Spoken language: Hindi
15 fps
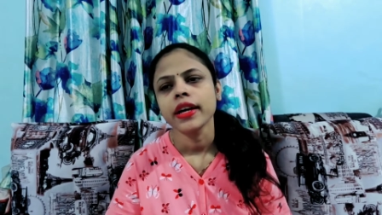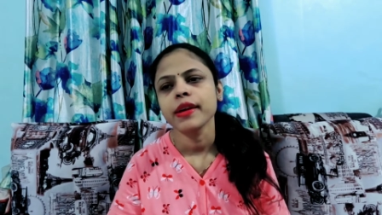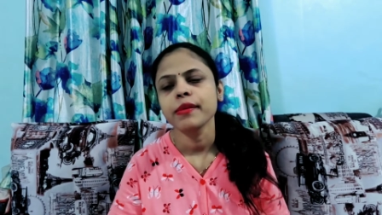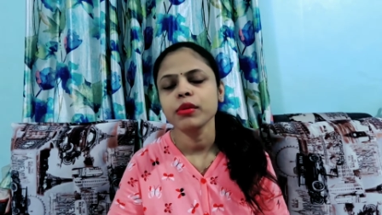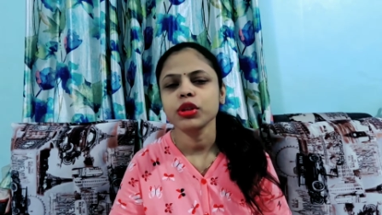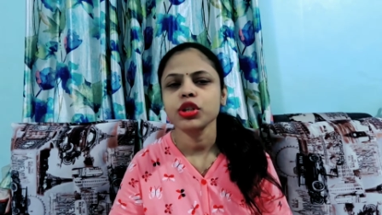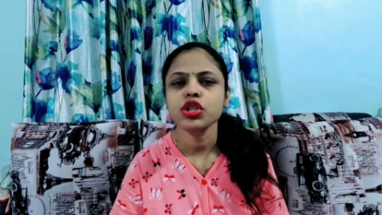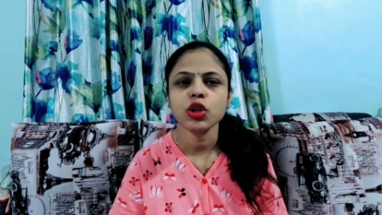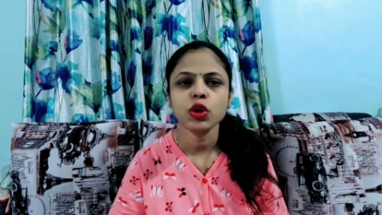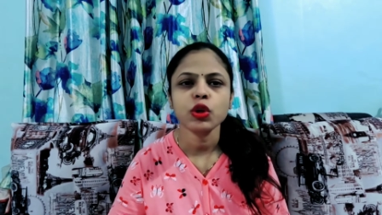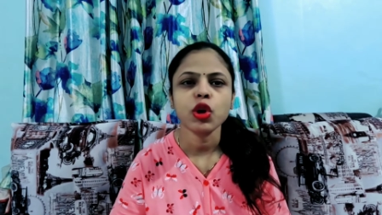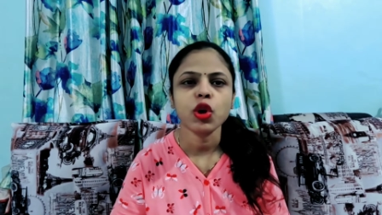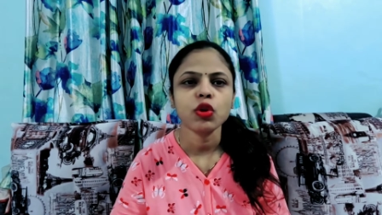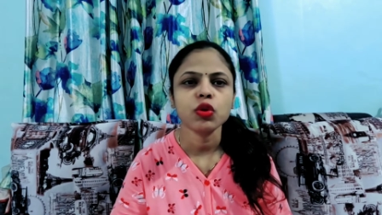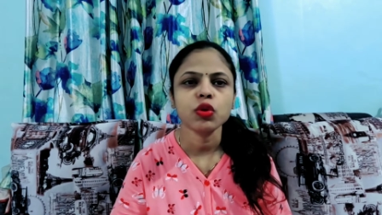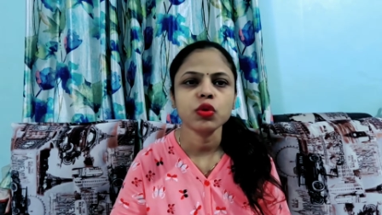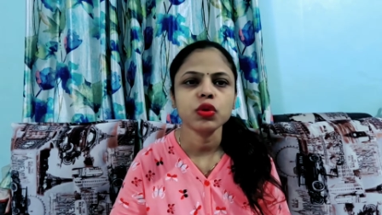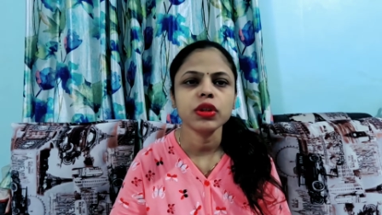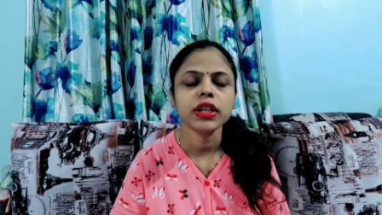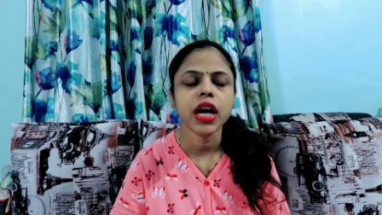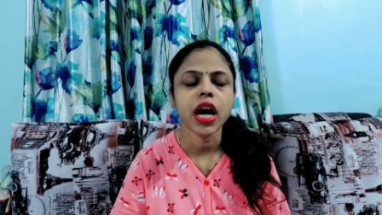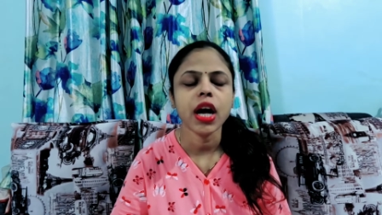ये बोलते चलो डॉक्टर
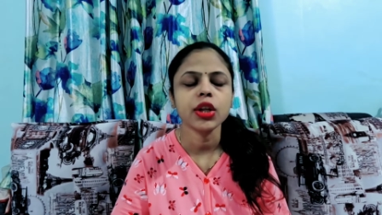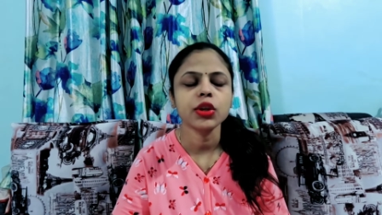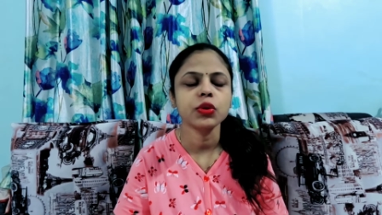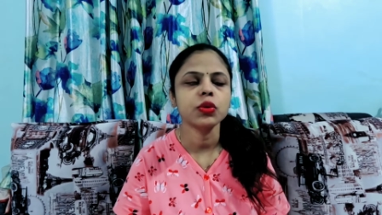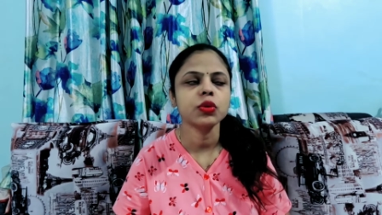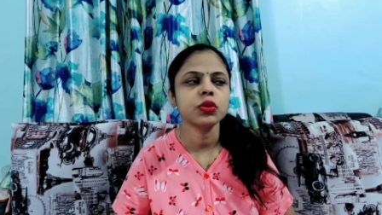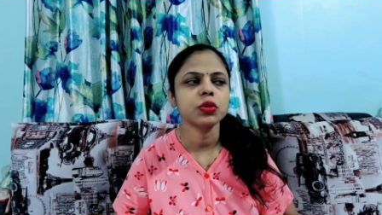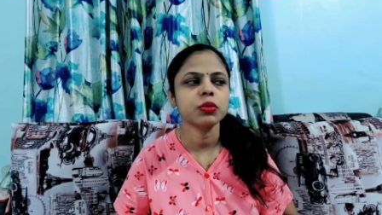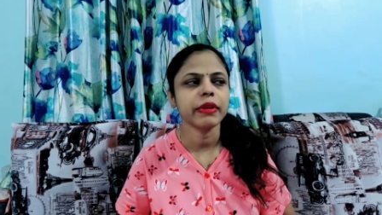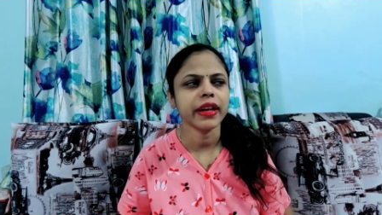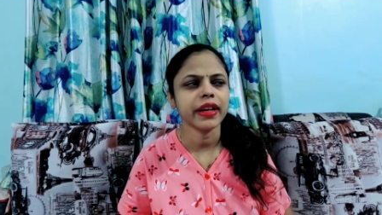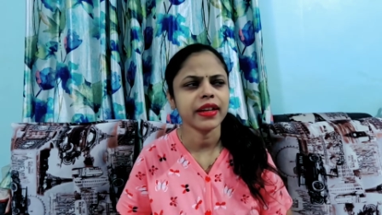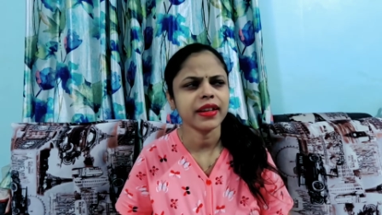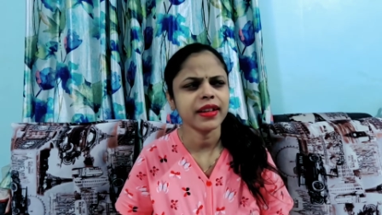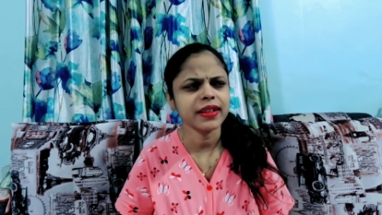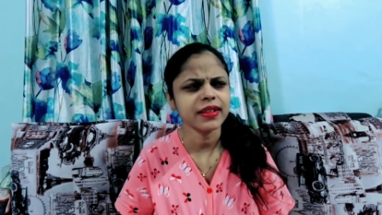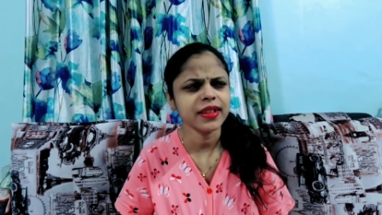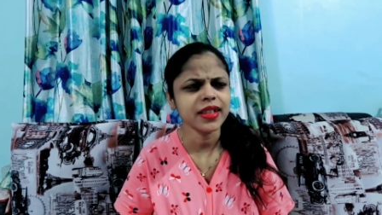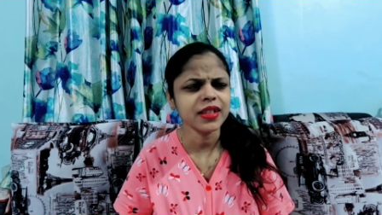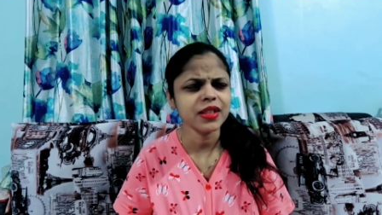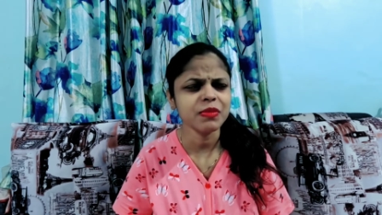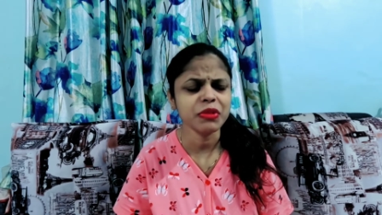को दिखा दो तो मैंने कहा
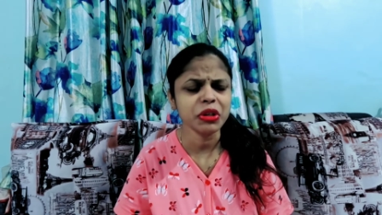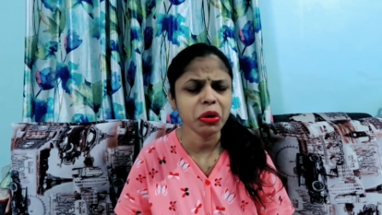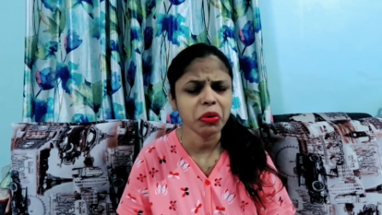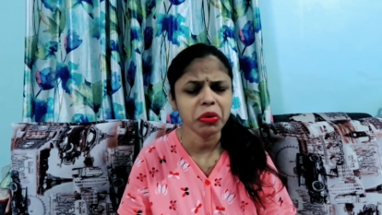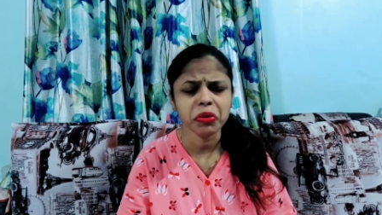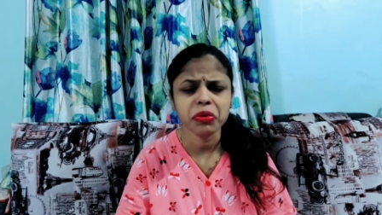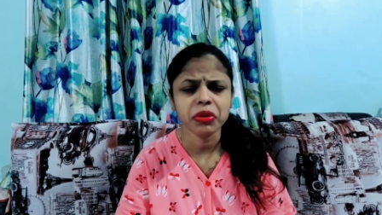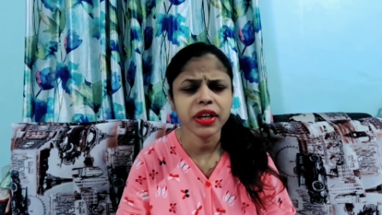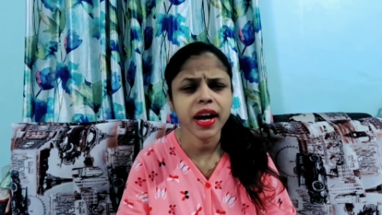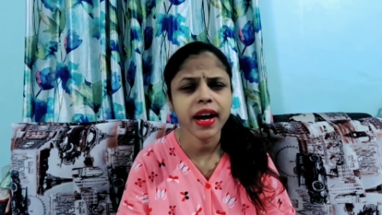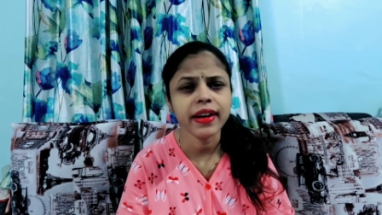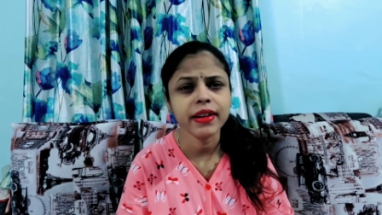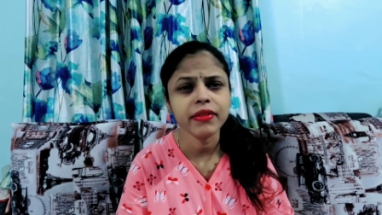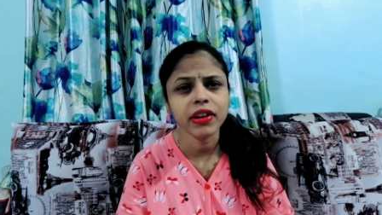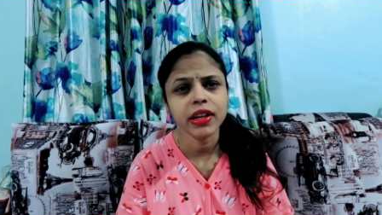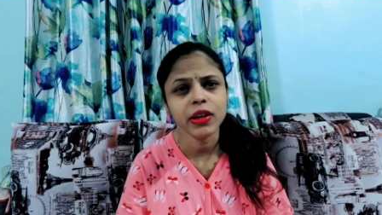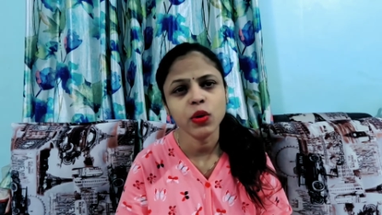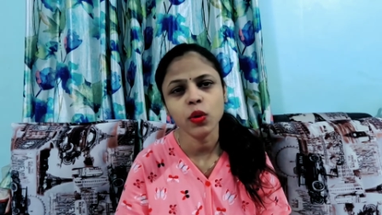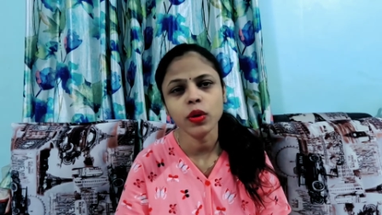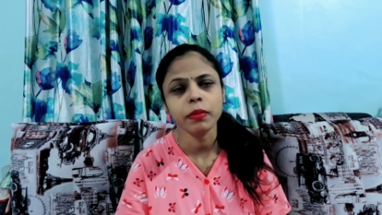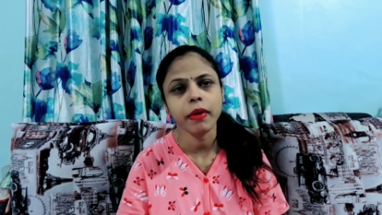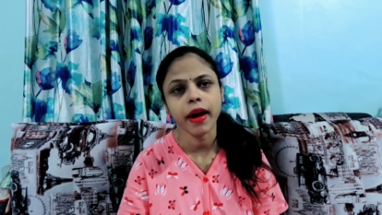नहीं इसमें डॉक्टर को दिखाने वाली
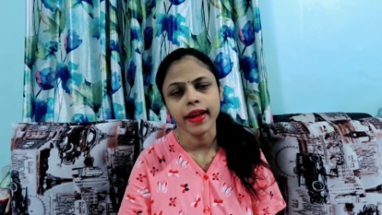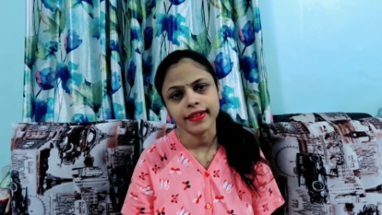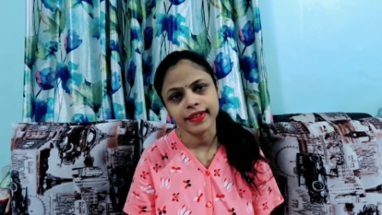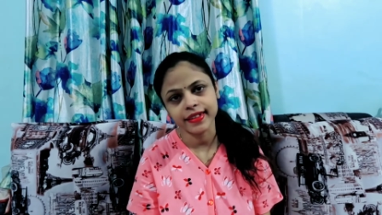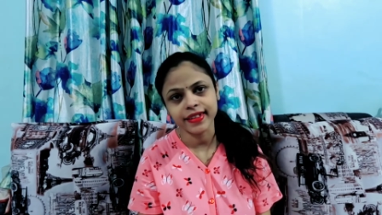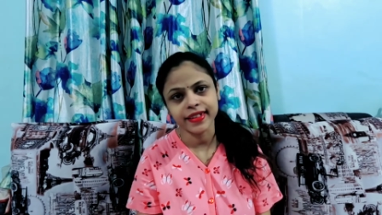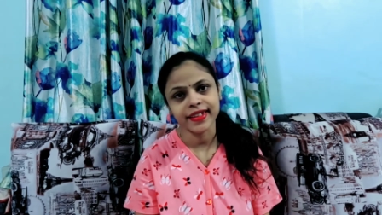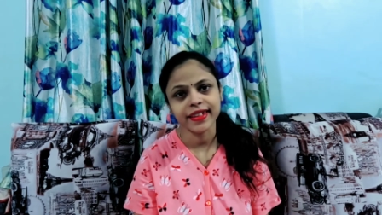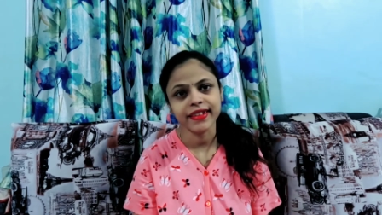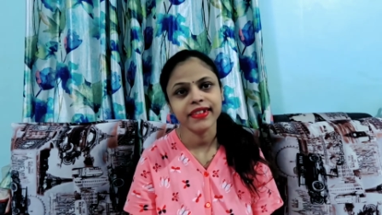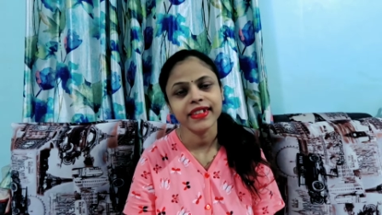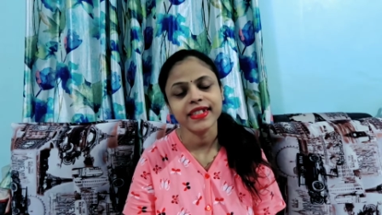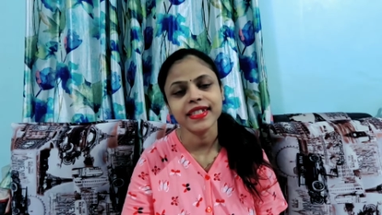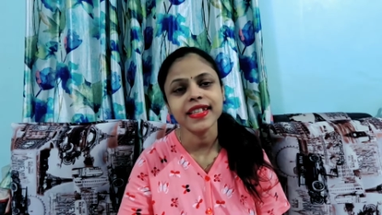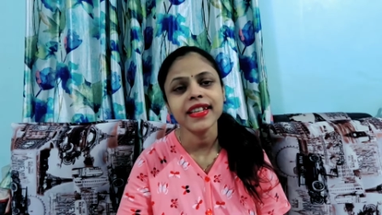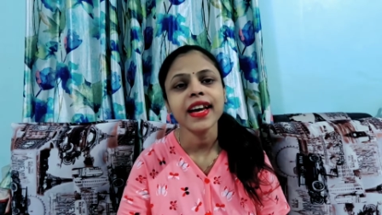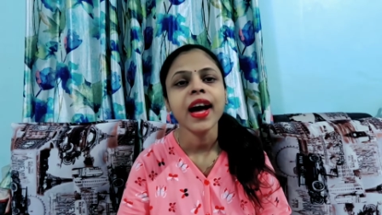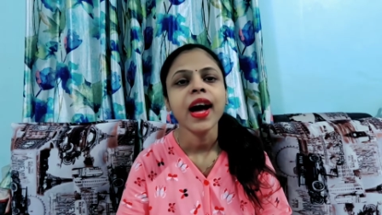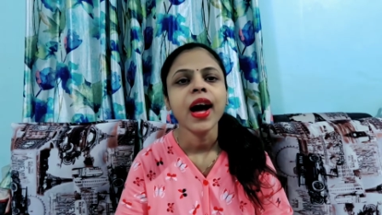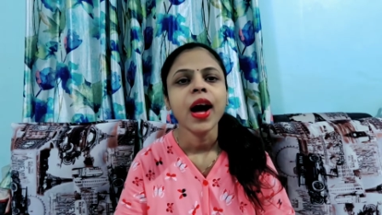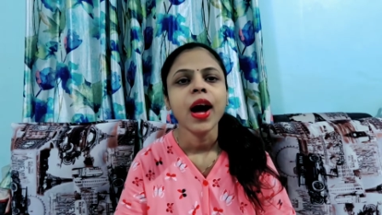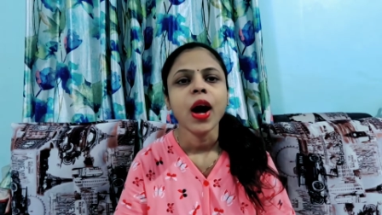कोई बात नहीं है ऐसी
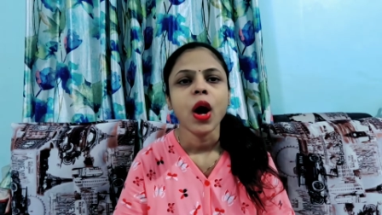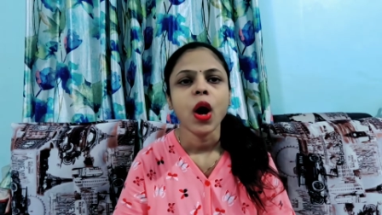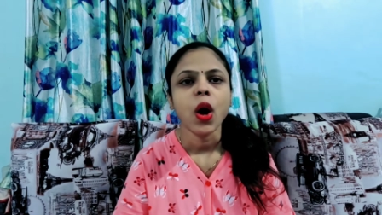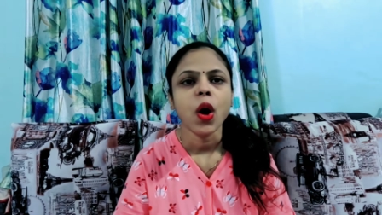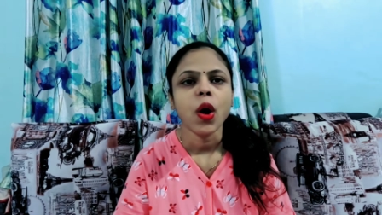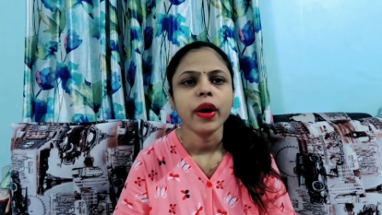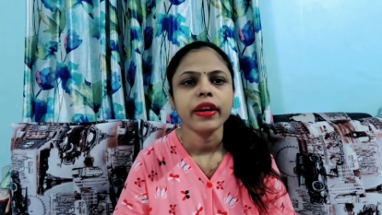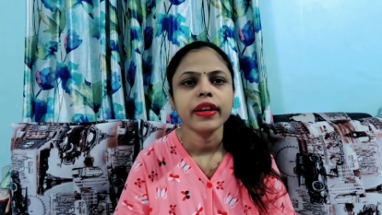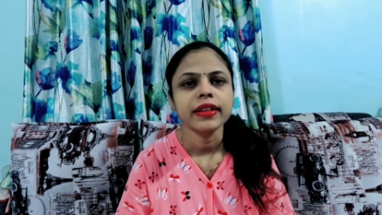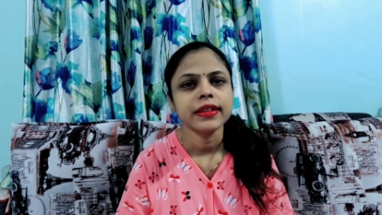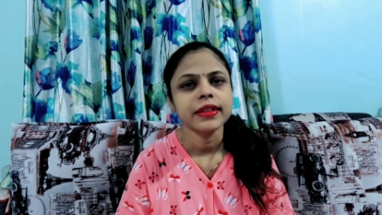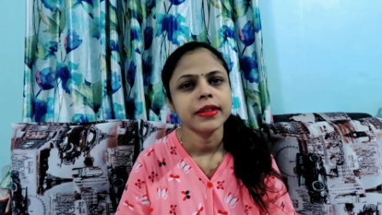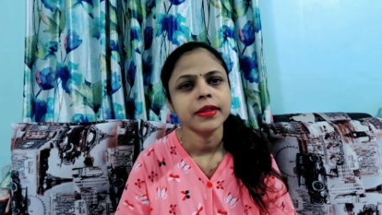और